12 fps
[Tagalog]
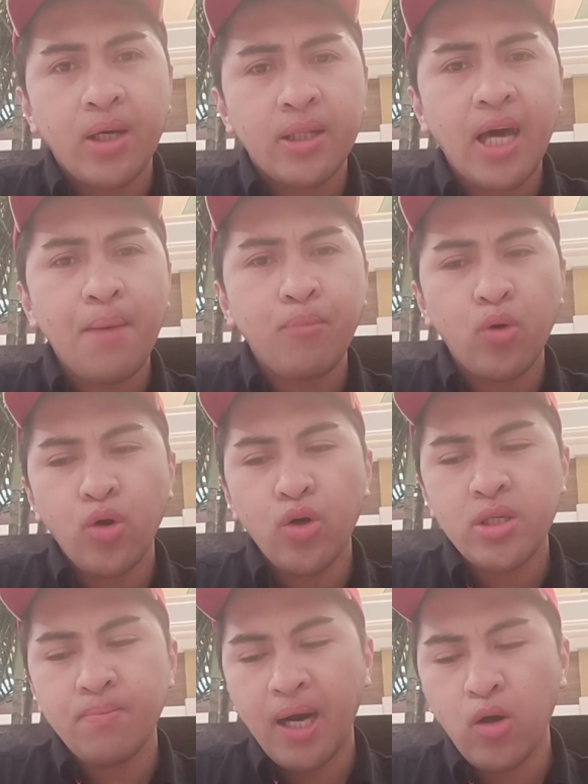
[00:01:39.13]

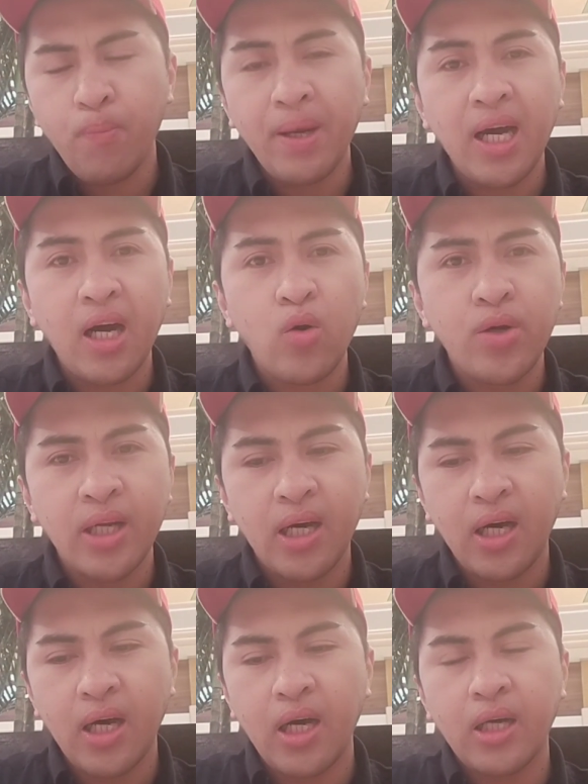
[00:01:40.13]
tapos bago pala ako
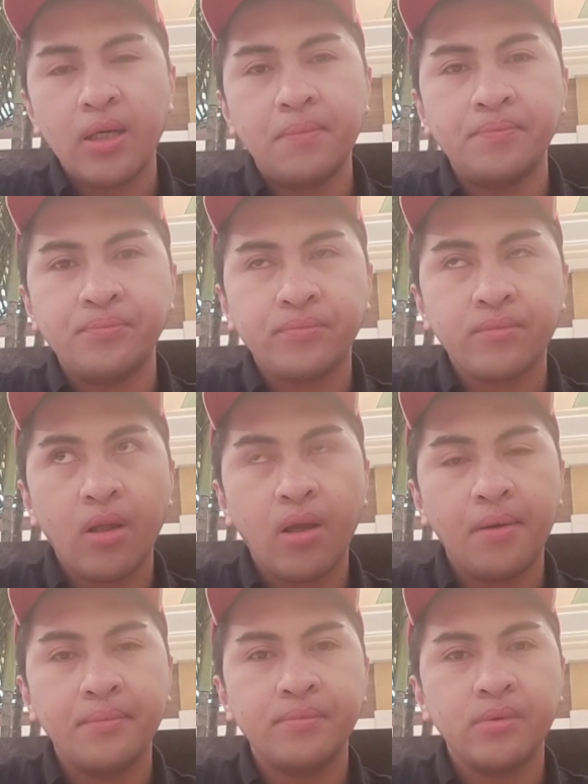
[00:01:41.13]
nag
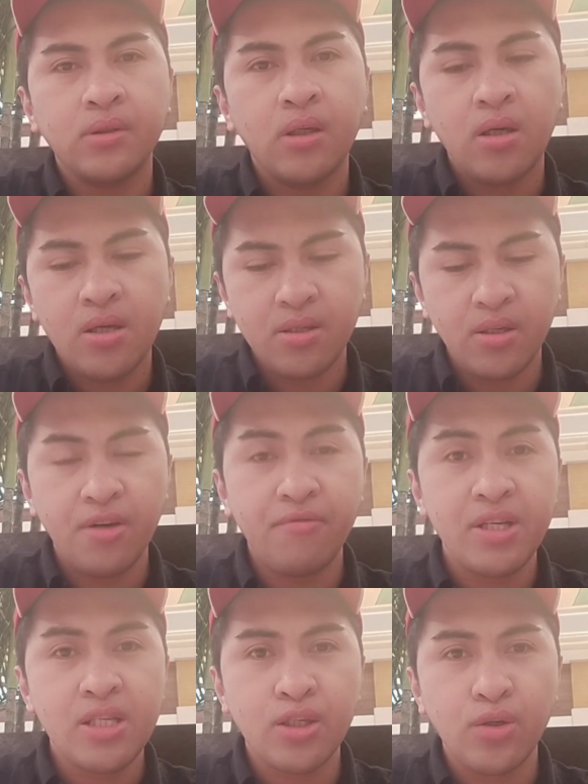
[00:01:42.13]

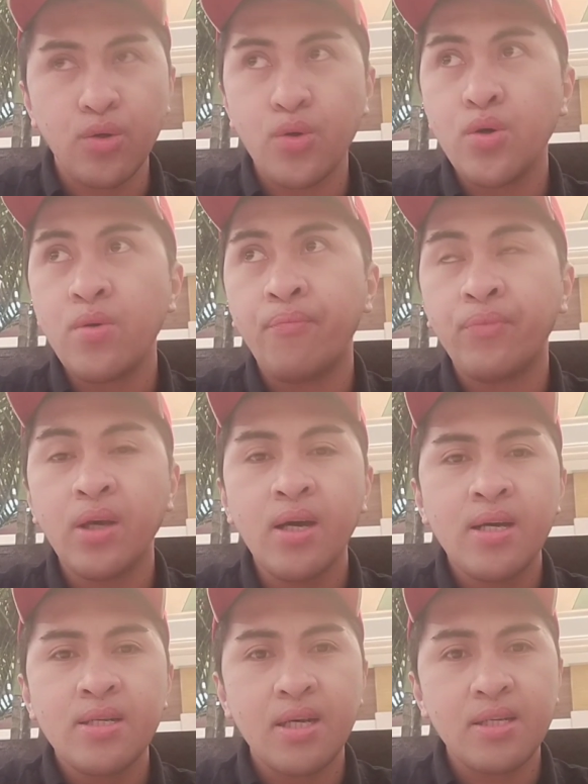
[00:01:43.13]
service ko
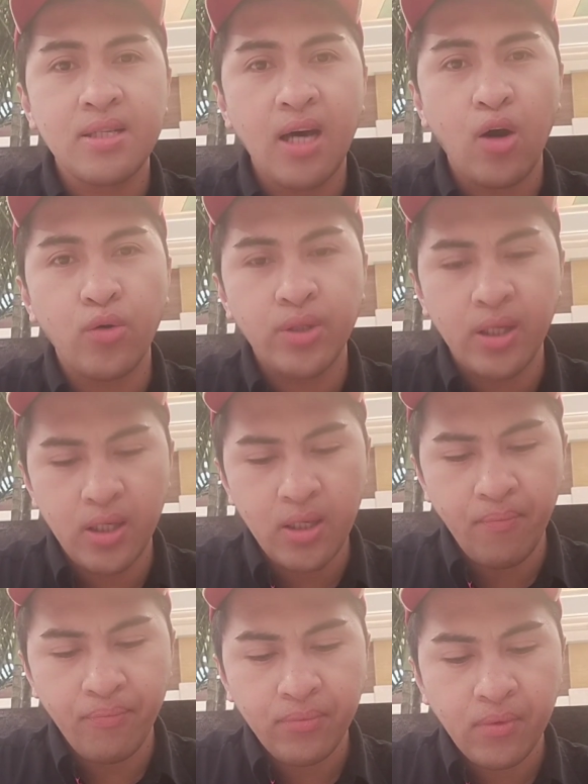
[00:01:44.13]
sa Saudi
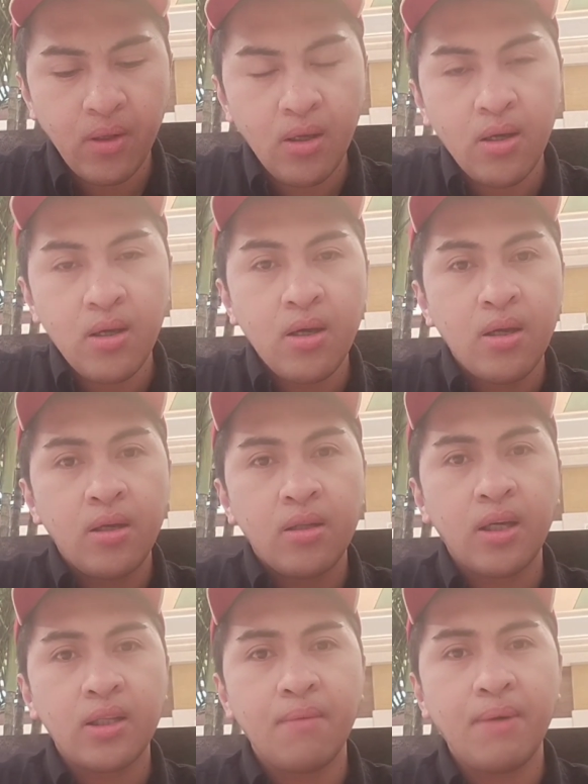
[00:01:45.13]

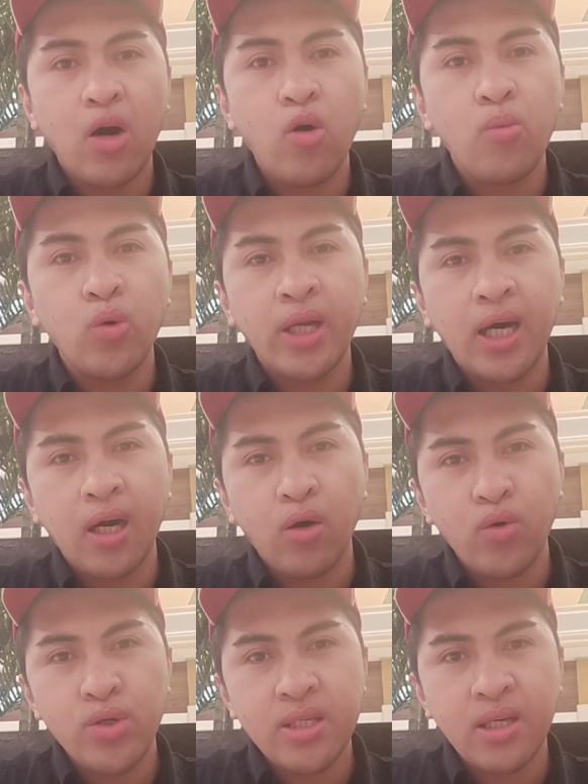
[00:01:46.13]
nagtrabaho muna ako
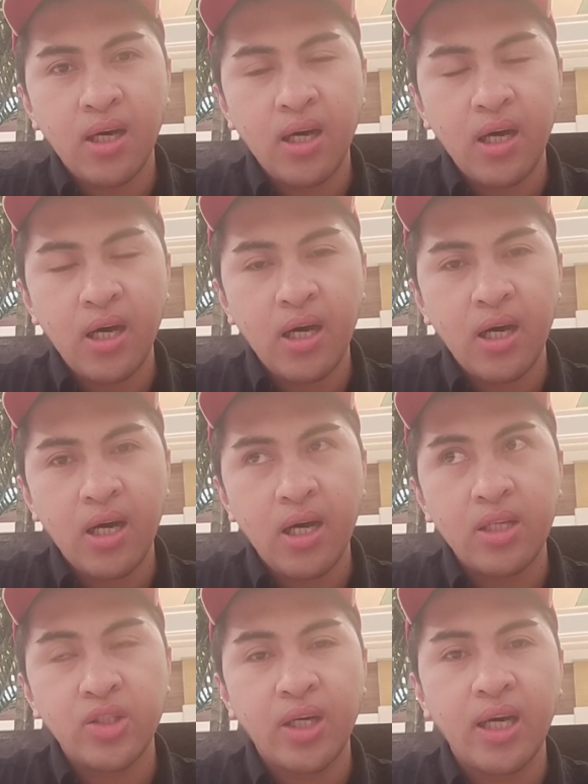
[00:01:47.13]
sa
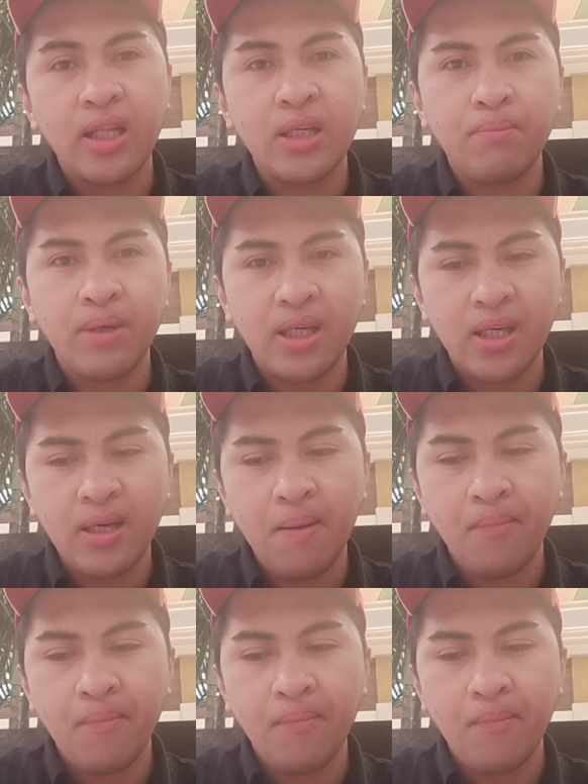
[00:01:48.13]
Jollibee